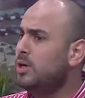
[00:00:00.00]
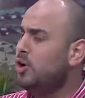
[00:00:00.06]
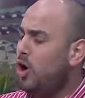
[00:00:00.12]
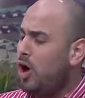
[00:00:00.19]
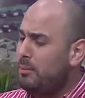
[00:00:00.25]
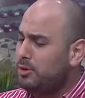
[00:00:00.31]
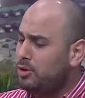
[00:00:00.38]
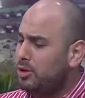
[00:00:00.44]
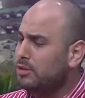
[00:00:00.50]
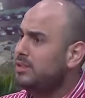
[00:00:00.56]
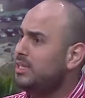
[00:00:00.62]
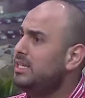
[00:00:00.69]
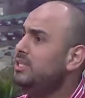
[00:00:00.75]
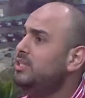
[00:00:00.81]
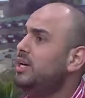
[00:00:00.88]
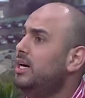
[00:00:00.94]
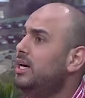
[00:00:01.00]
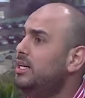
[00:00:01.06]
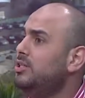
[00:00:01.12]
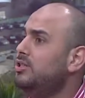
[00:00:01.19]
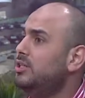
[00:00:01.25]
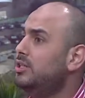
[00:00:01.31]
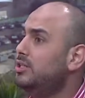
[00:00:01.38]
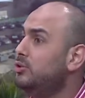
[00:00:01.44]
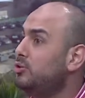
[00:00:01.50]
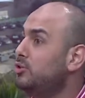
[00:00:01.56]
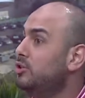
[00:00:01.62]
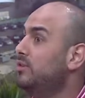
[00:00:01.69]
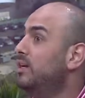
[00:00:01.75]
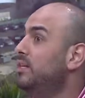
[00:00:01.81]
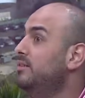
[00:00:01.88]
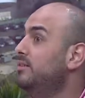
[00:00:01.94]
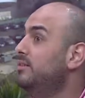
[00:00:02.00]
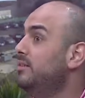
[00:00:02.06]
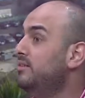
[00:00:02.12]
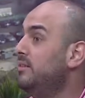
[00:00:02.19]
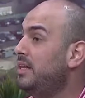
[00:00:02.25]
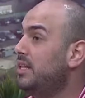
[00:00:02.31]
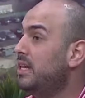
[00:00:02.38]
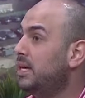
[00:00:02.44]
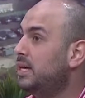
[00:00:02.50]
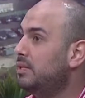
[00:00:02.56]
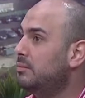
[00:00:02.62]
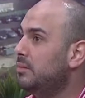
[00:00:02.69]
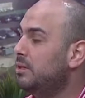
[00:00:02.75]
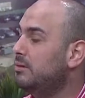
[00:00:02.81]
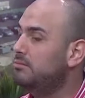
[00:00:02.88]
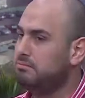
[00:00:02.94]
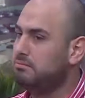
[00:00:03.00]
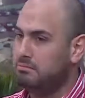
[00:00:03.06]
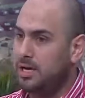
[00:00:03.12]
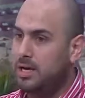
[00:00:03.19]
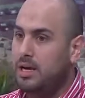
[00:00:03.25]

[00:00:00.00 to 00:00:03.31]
وعم بتحط قرش على قرش عشان تدرس هذه في هذه الاكاديميه